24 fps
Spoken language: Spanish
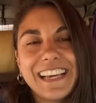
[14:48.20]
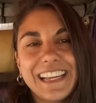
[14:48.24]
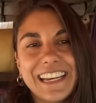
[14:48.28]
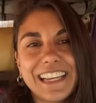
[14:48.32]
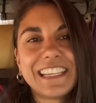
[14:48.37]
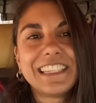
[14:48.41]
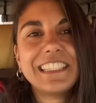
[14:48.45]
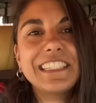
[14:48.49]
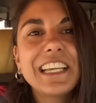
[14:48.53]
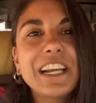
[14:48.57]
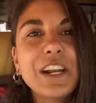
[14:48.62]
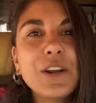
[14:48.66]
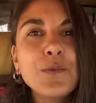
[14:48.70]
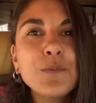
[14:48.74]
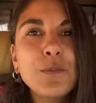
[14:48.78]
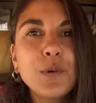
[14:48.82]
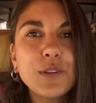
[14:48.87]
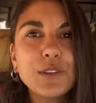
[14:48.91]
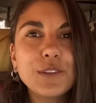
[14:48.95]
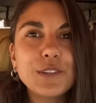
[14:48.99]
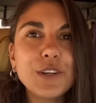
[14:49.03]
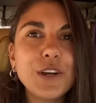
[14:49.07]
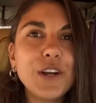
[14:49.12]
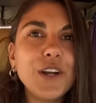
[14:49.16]
agradecerle un
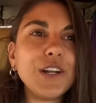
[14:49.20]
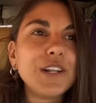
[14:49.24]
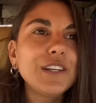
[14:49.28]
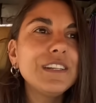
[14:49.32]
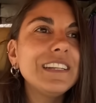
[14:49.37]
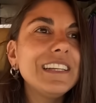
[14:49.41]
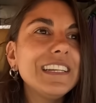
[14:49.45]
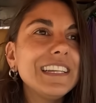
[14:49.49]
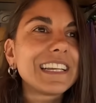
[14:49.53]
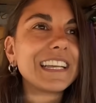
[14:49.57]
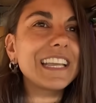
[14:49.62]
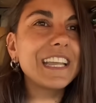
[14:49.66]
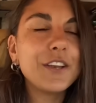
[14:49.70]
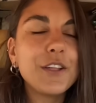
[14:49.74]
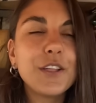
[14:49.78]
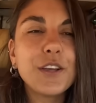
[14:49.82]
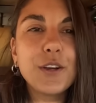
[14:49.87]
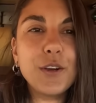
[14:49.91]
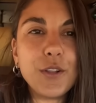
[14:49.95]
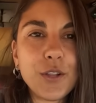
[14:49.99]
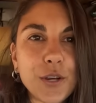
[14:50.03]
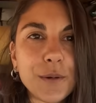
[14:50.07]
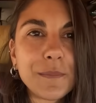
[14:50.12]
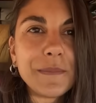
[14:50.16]
montón, que nos
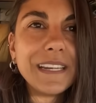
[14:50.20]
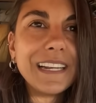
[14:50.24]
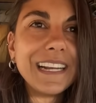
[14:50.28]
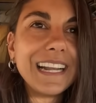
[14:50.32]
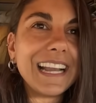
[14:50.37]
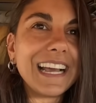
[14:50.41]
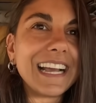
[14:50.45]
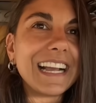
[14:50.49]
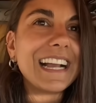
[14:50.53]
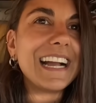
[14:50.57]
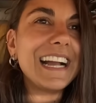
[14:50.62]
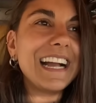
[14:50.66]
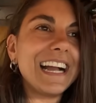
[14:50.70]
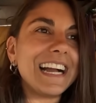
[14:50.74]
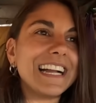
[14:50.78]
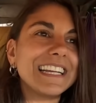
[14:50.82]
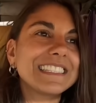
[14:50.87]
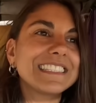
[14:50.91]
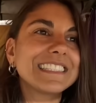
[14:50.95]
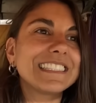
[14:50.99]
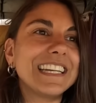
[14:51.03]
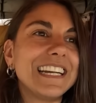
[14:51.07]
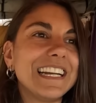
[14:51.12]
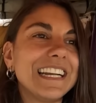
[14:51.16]
dejó dormir en la
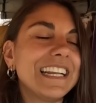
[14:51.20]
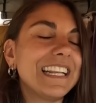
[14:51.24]
casa,